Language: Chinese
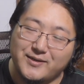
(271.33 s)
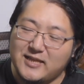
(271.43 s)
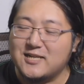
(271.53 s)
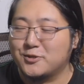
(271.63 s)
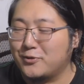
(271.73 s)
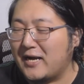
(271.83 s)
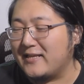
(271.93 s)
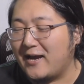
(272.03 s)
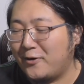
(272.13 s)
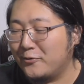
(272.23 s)
但是若干
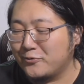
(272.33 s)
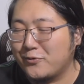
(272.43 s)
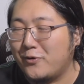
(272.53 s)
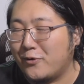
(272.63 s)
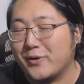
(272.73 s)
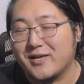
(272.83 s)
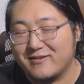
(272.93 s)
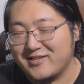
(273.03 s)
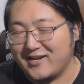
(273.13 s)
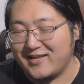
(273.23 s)
年后，如果我回
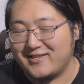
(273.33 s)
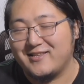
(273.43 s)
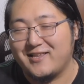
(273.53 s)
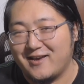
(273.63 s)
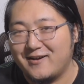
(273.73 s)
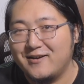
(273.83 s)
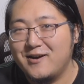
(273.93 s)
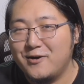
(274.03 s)
想起来，今天